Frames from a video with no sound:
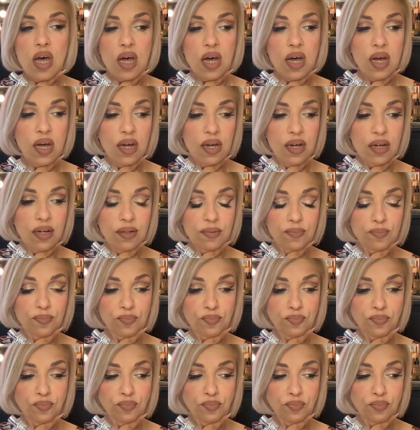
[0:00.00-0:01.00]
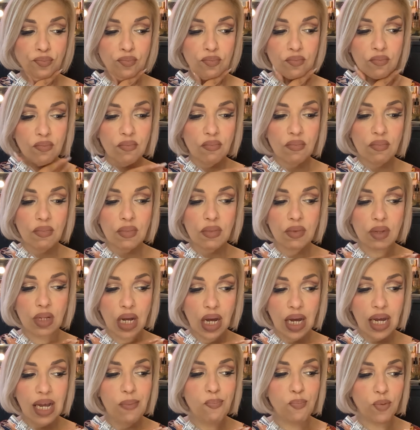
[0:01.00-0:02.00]
um,
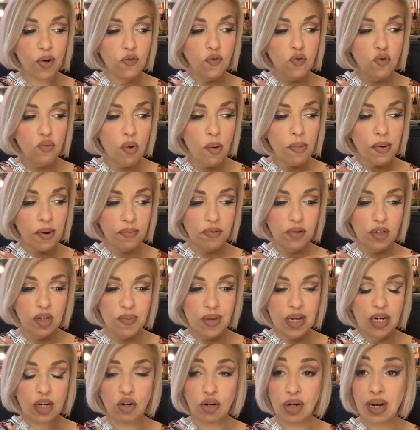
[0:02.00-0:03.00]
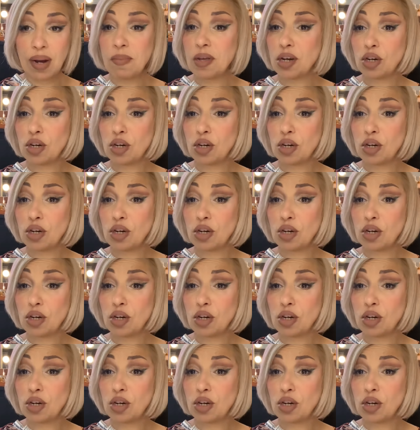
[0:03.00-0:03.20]
il profumo proprio di mia nonna.